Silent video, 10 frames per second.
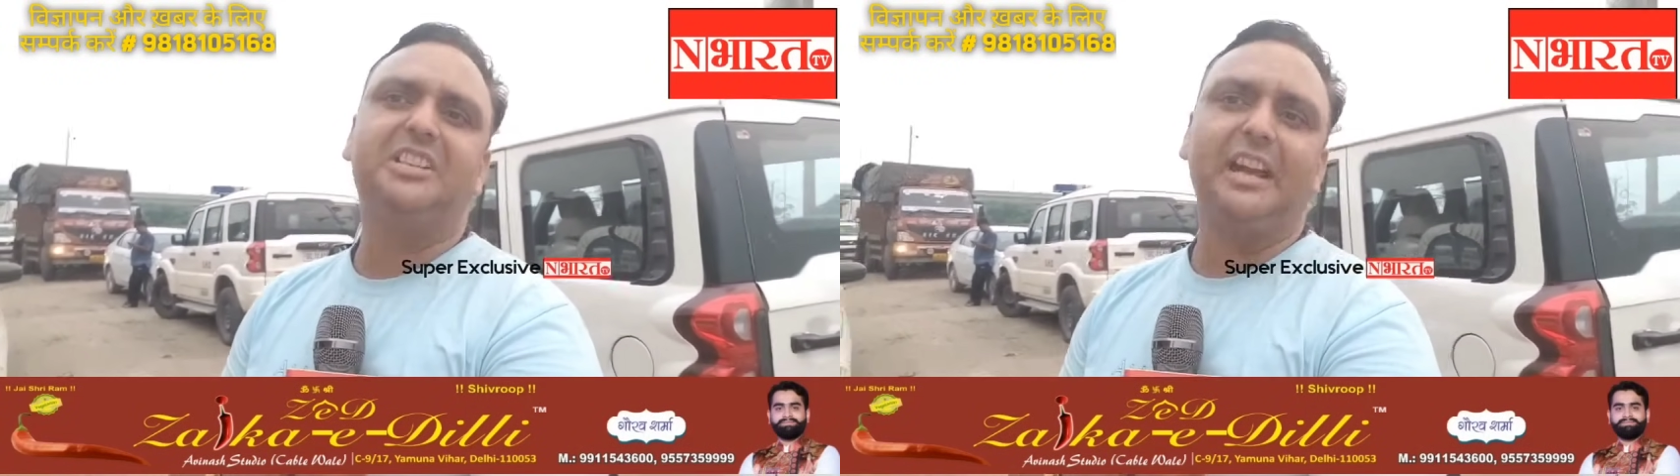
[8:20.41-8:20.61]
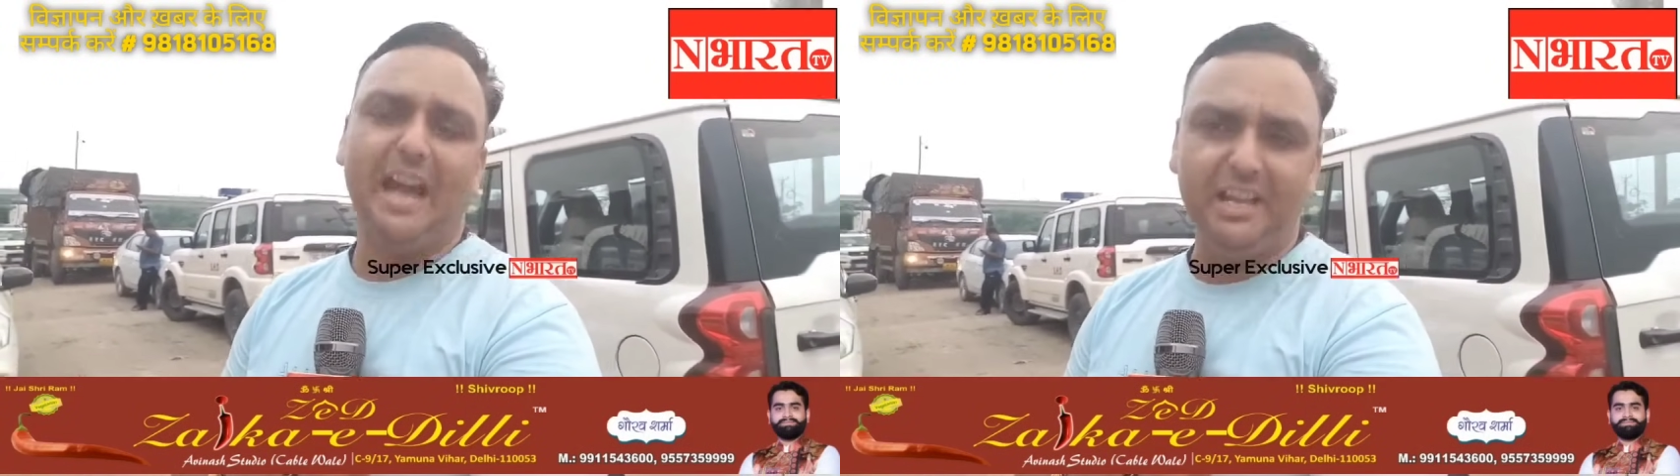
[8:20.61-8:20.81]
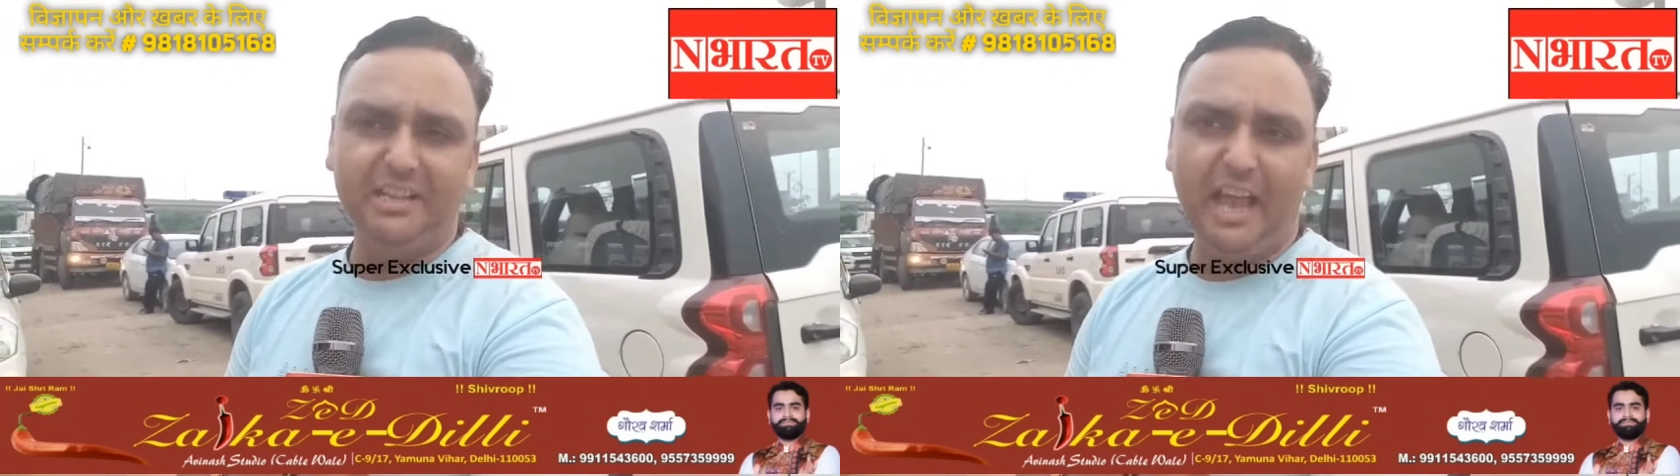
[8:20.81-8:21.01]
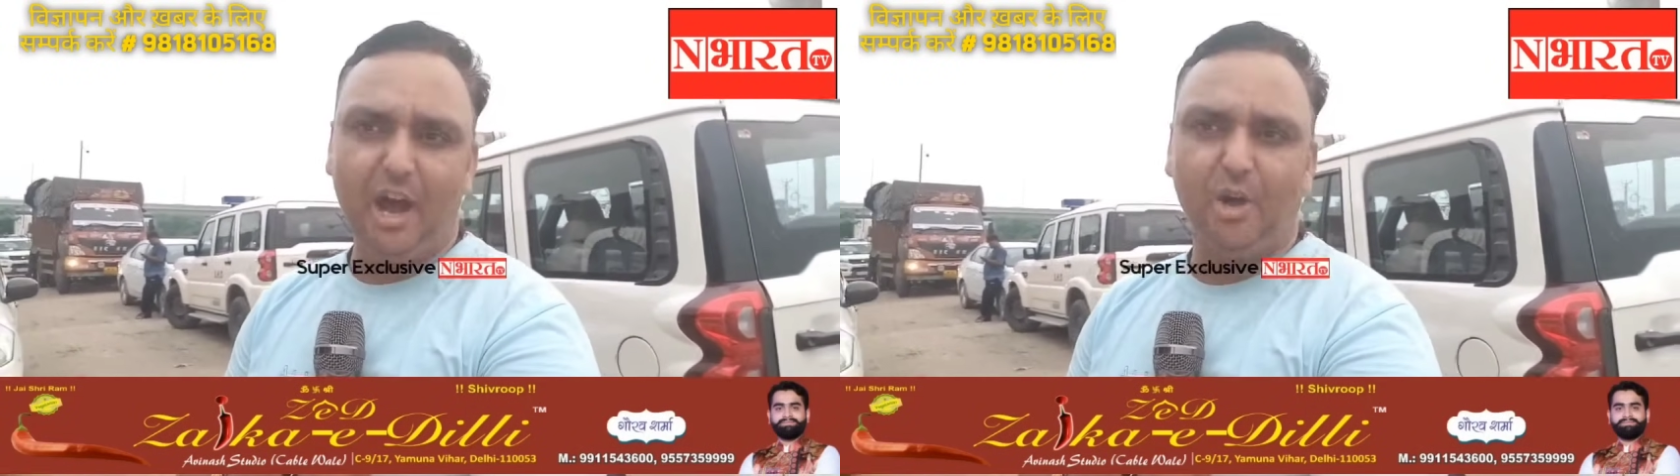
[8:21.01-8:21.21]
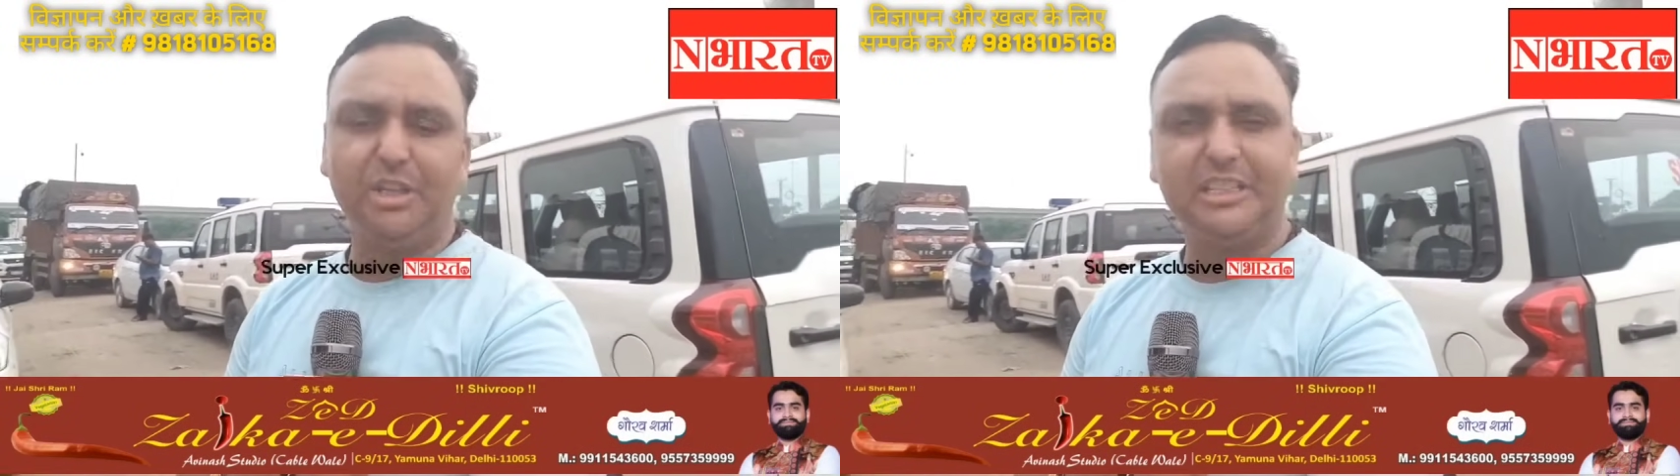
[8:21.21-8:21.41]
दर्ज करा ही
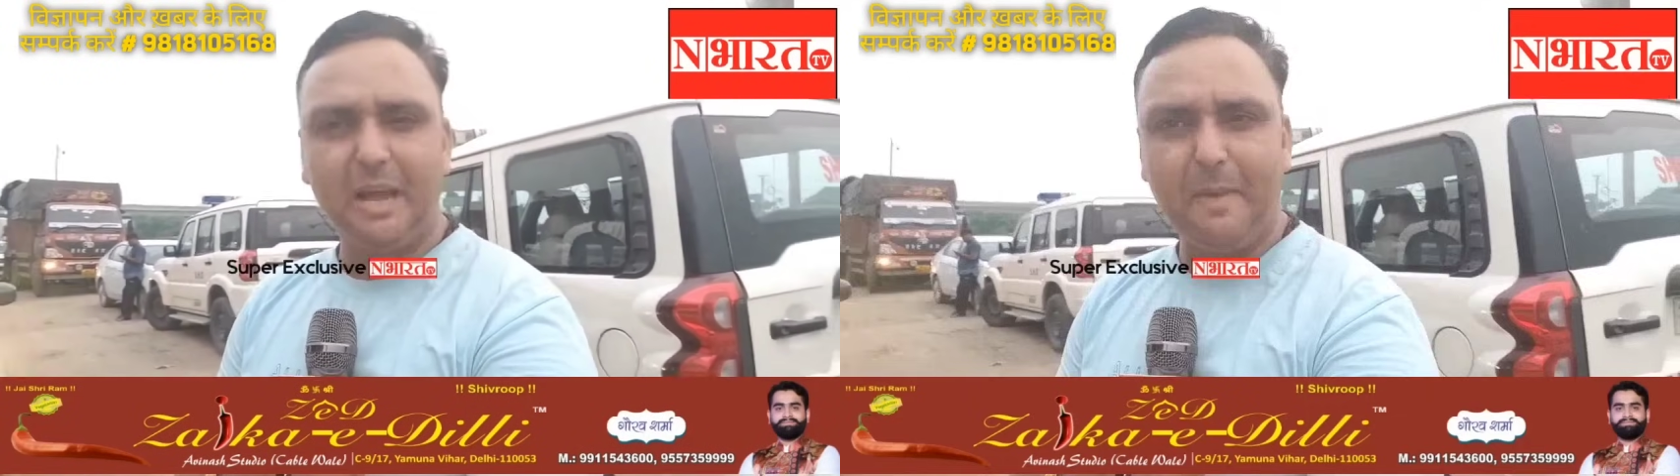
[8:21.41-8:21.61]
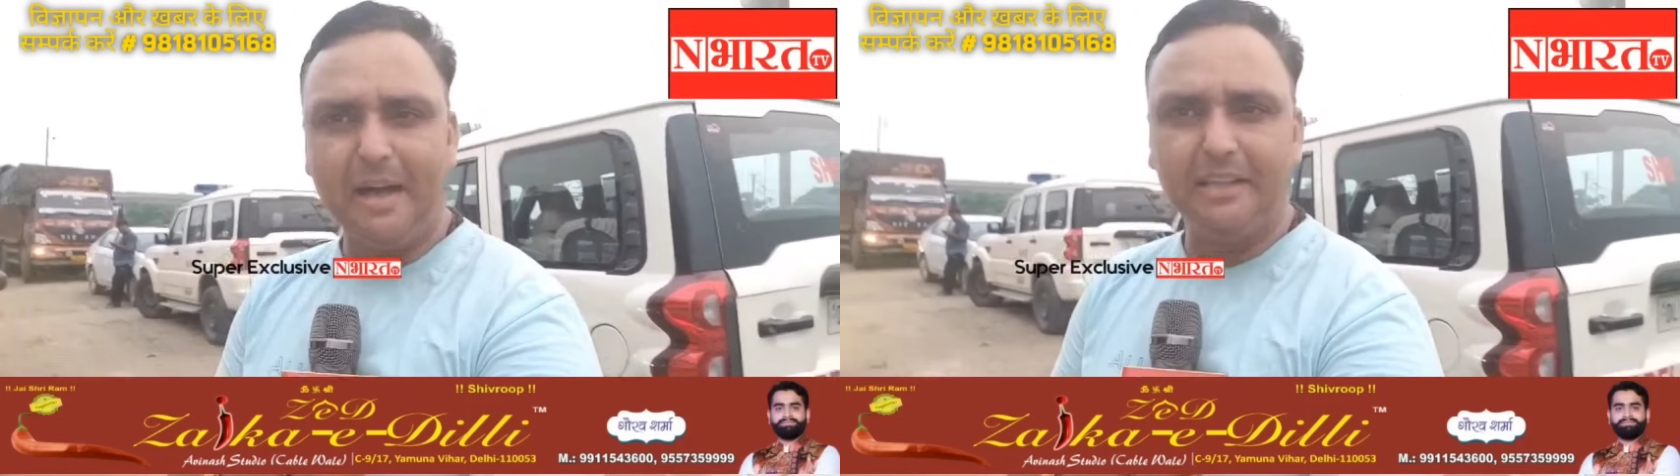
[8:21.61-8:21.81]
दिया है और उसके